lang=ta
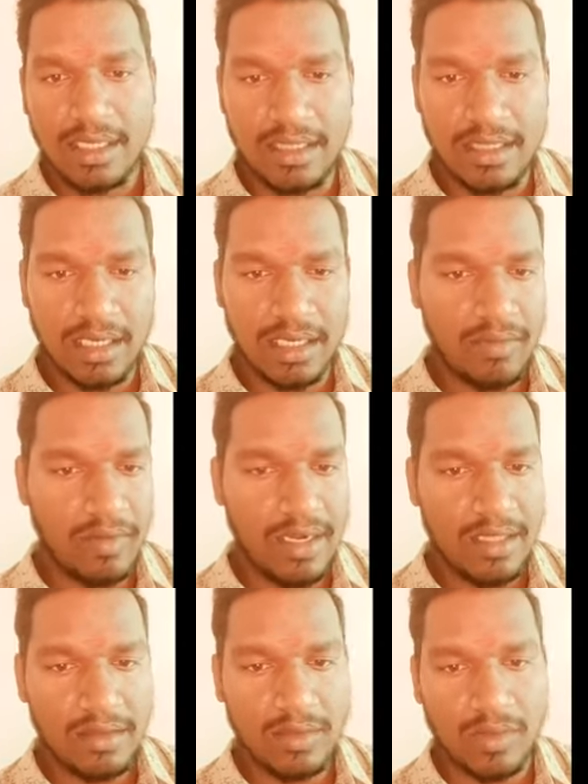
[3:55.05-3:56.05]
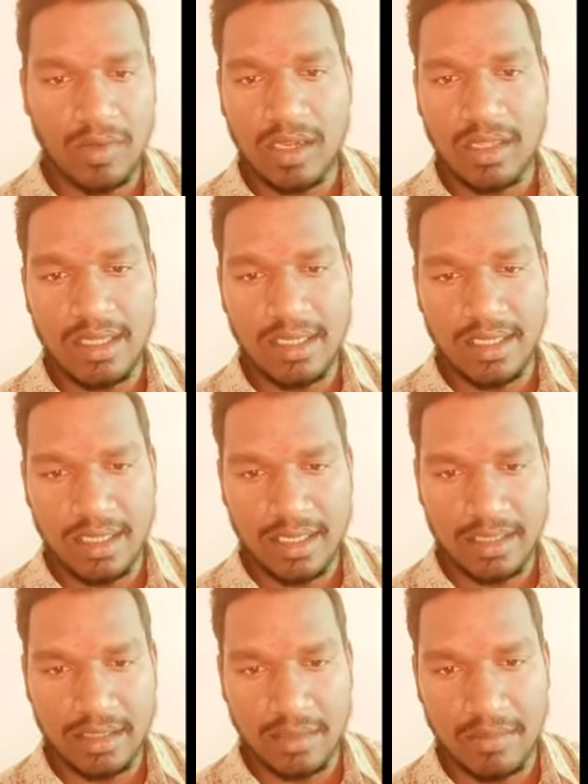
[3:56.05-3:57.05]
இந்திரன் வழித்தோன்றல் தான் இங்கே
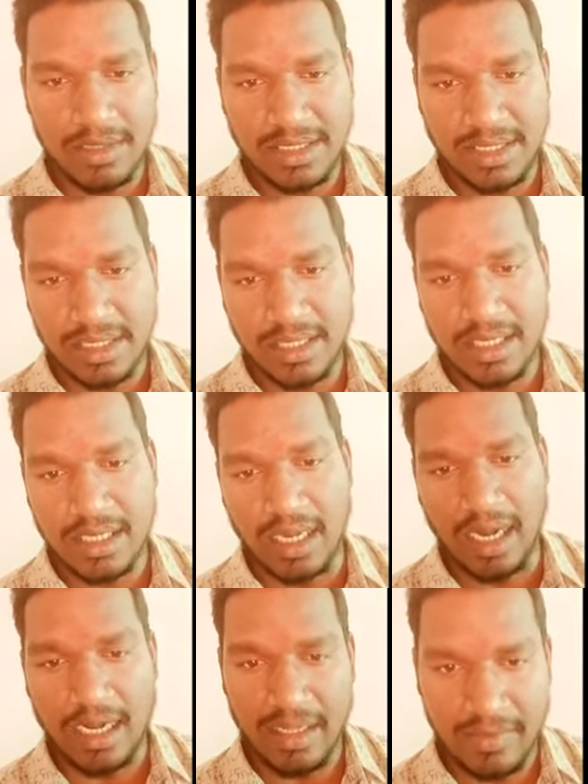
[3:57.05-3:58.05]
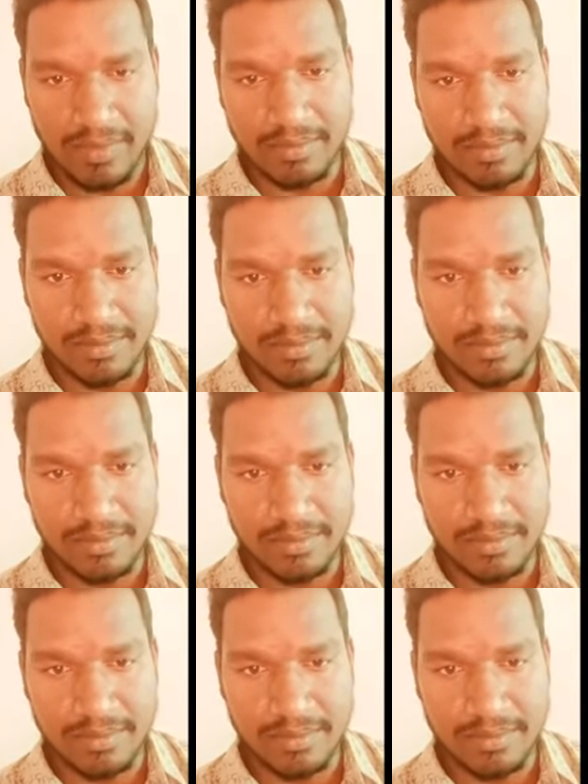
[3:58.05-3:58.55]
இருக்க தமிழ் சாதிகள் அனைவரும்